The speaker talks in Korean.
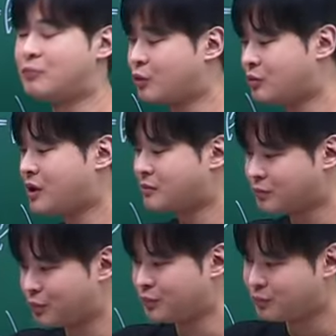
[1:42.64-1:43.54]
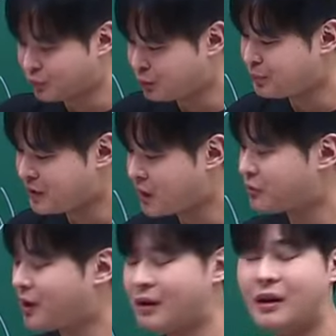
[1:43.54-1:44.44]
뭐 그냥 뭐 비나
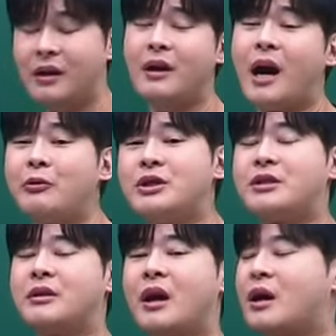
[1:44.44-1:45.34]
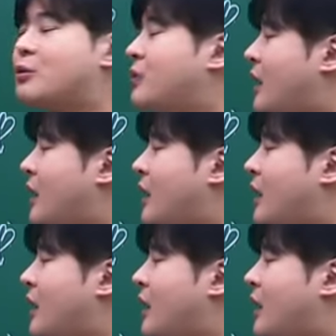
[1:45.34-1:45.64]
보다. 하고 지나가고